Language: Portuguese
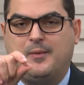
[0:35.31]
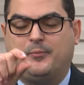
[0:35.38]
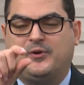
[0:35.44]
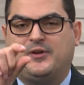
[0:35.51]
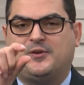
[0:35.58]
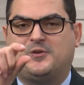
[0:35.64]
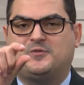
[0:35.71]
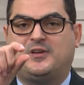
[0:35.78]

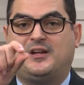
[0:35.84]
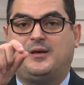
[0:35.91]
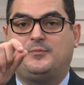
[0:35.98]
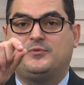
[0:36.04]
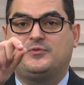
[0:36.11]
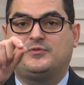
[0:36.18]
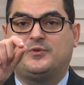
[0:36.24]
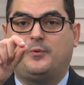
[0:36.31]
porque nós
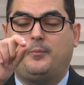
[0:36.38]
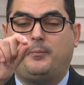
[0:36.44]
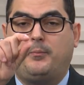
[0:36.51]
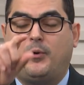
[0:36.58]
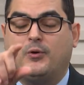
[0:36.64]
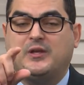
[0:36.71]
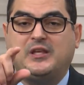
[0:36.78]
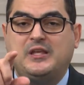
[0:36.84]
falamos um
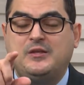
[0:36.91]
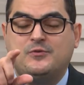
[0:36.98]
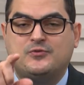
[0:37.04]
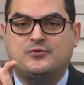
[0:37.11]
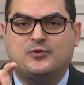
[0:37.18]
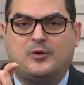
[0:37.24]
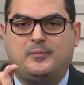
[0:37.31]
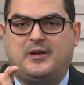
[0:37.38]
pouquinho
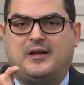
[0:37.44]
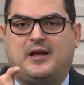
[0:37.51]
sobre